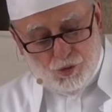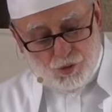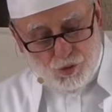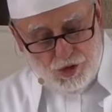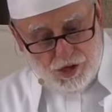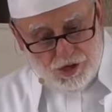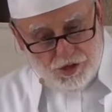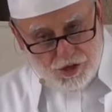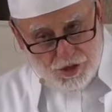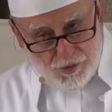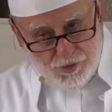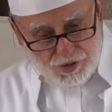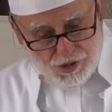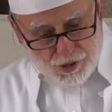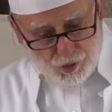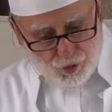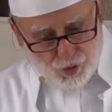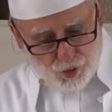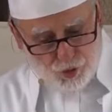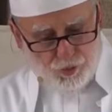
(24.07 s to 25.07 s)

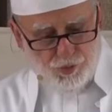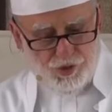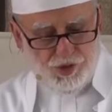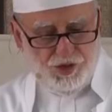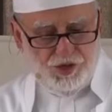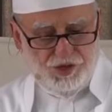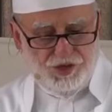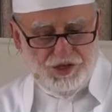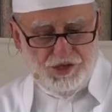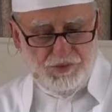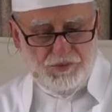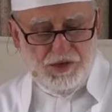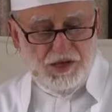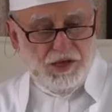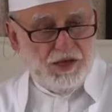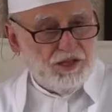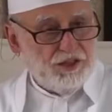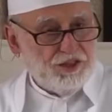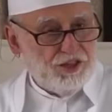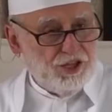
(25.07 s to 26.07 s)
Günahlarımızdan korkmalıyız.
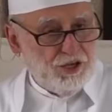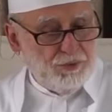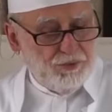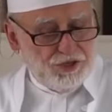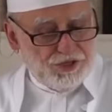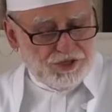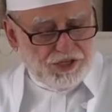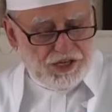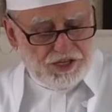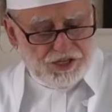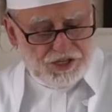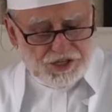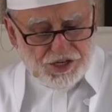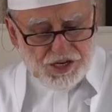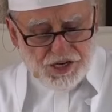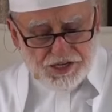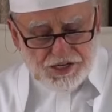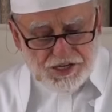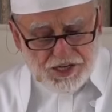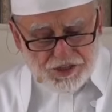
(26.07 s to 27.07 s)
Dilimizden
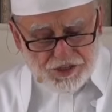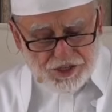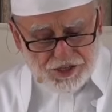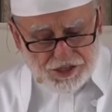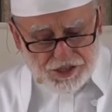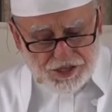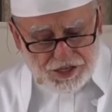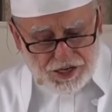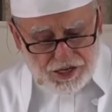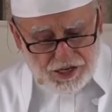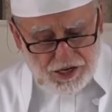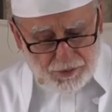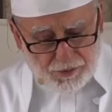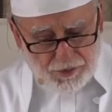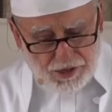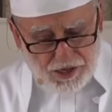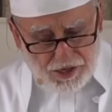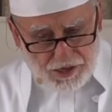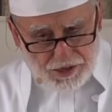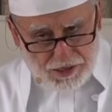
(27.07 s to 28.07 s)
çıkan yanlış
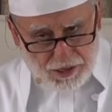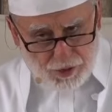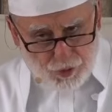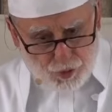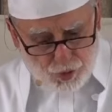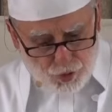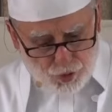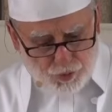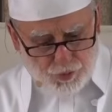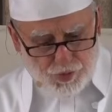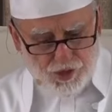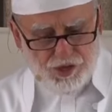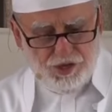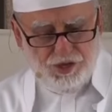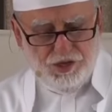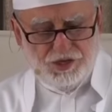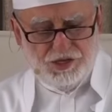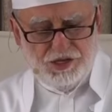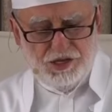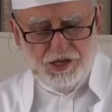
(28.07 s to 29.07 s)
kelamlardan
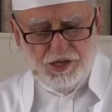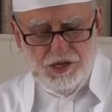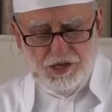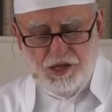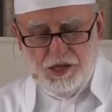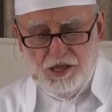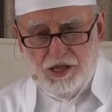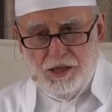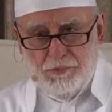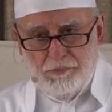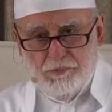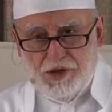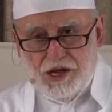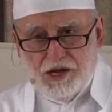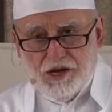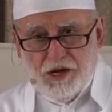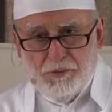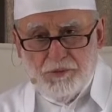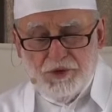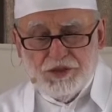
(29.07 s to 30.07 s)
korkmalıyız
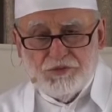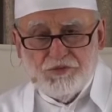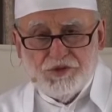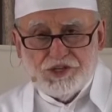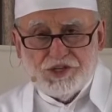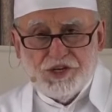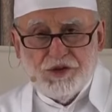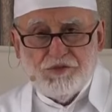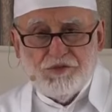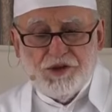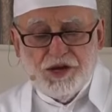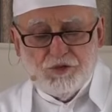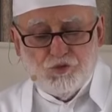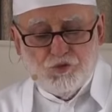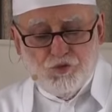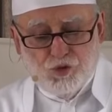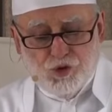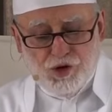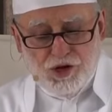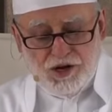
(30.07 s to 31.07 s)
merhamet ve
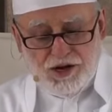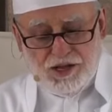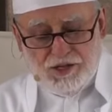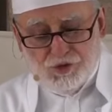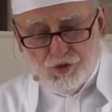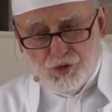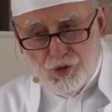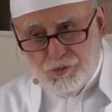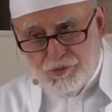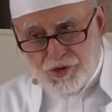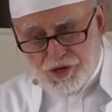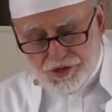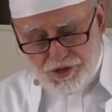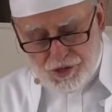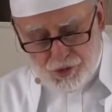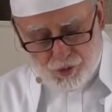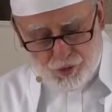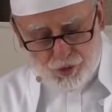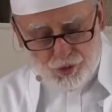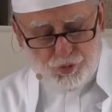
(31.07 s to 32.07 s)
şefkat fukarası
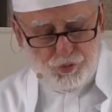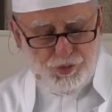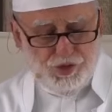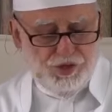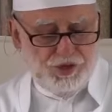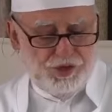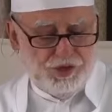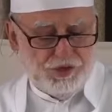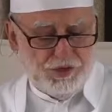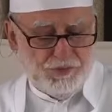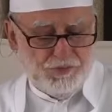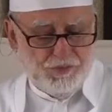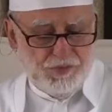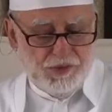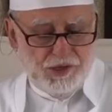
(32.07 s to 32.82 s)
olmaktan korkmalıyız.